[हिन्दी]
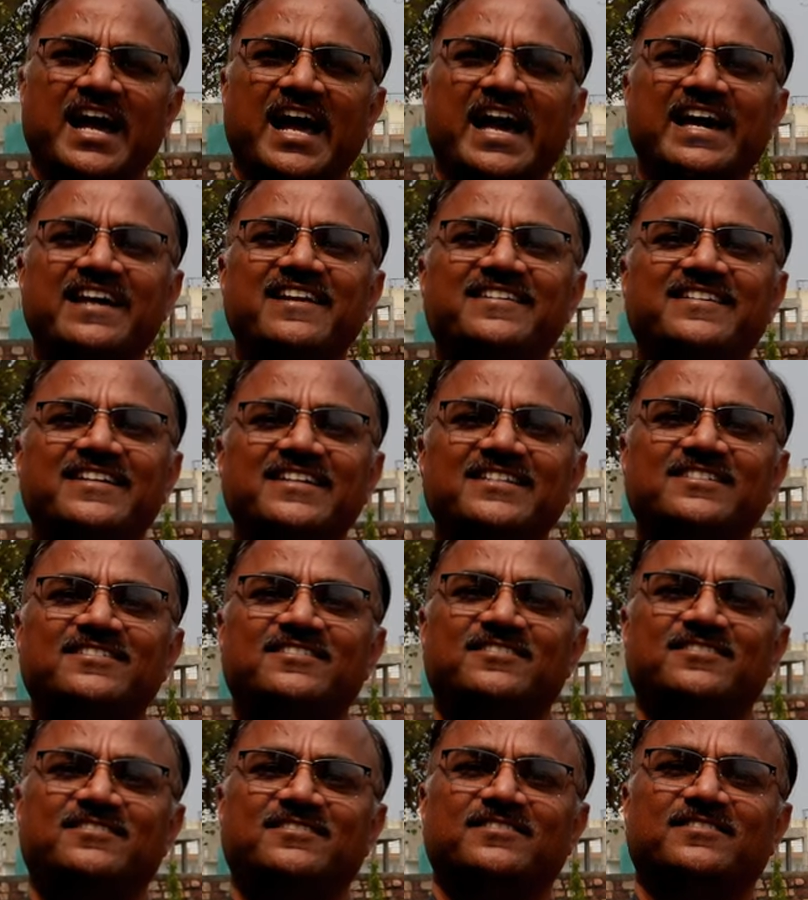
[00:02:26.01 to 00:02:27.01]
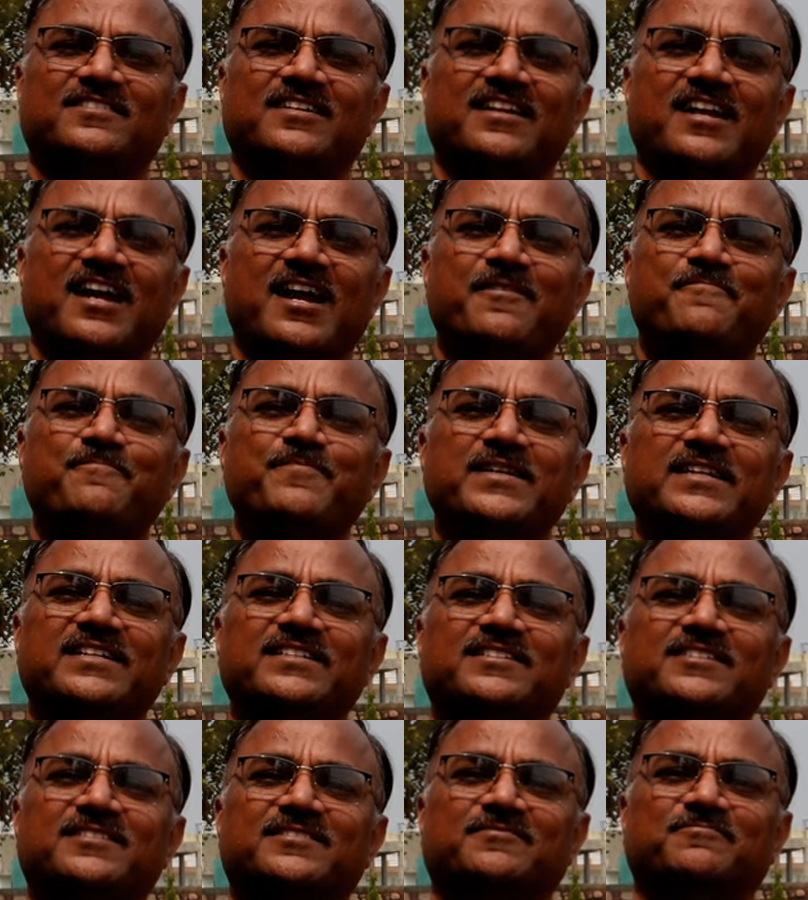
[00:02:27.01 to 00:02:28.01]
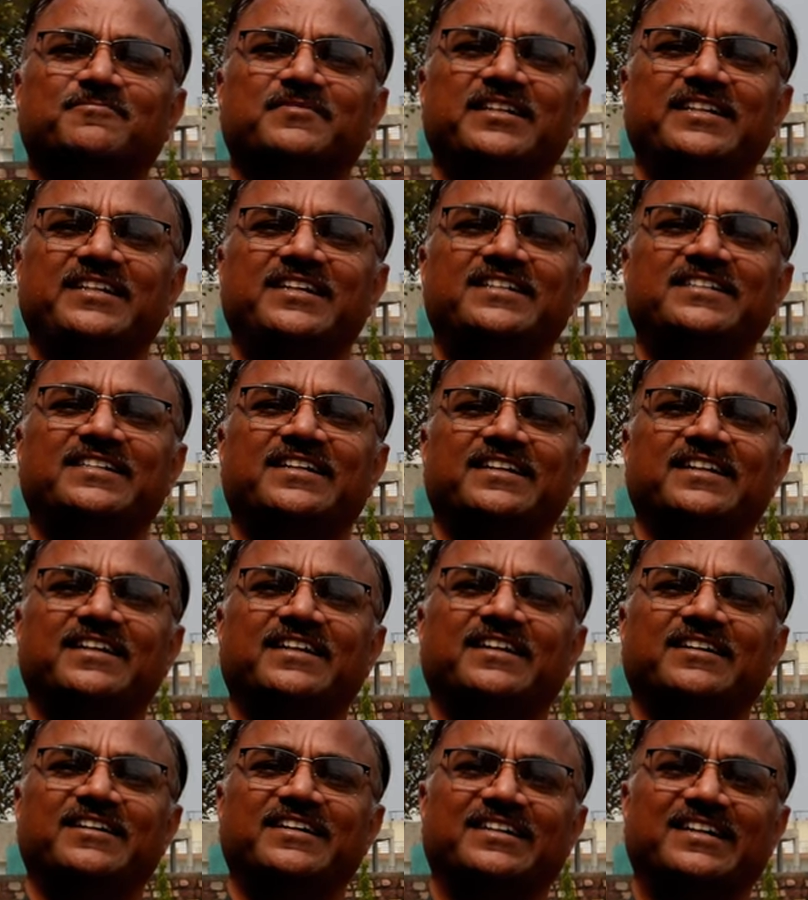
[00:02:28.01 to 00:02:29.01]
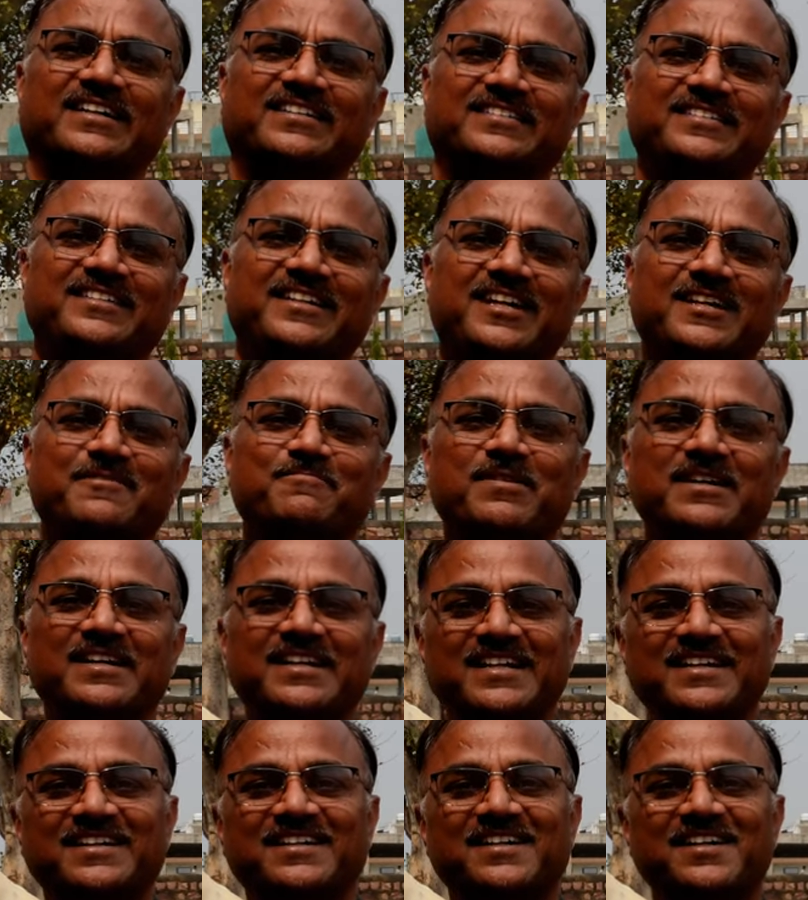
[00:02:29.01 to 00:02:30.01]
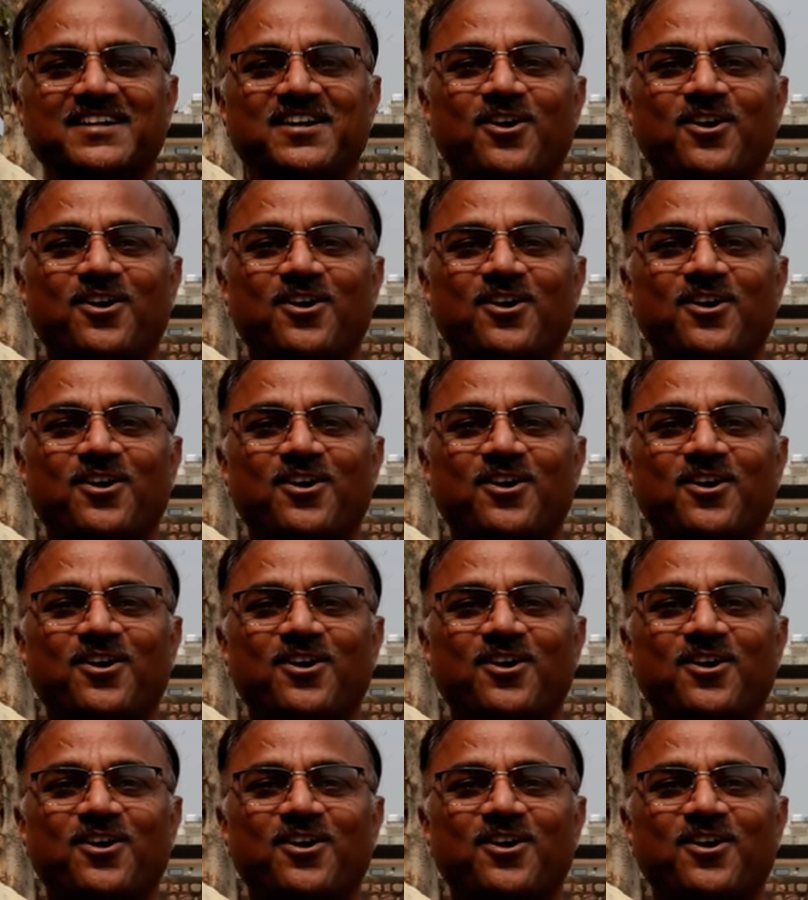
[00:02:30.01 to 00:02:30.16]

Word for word: हेरिटेज एम्बियंस क्रिएट करेगा करती है बिल्डिंग